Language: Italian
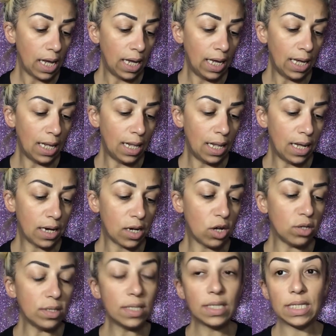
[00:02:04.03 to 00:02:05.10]
il
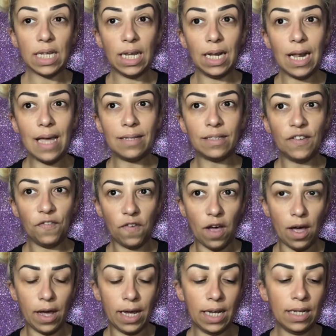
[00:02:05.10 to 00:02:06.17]
Conceal and
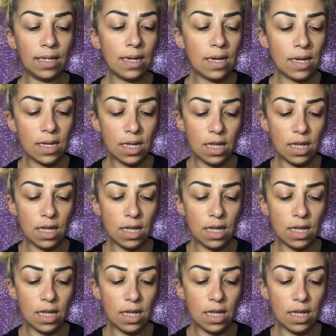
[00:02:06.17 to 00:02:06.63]
Fine,